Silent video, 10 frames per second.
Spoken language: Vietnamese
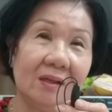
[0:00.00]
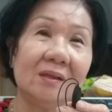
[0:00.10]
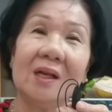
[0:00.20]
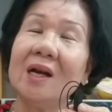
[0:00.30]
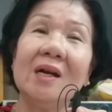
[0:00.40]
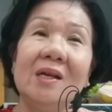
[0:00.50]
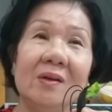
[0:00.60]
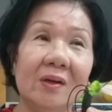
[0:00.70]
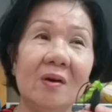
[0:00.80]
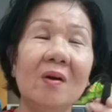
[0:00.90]
Người ta đã đi
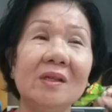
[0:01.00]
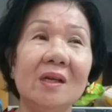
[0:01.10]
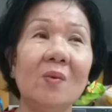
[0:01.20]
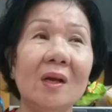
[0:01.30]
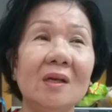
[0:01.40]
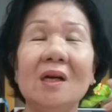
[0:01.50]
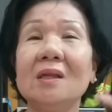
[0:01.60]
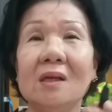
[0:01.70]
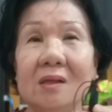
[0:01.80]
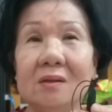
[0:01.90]
rồi, đó chỉ qua những cái
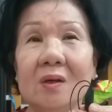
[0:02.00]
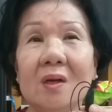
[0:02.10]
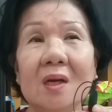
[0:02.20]
tượng thôi.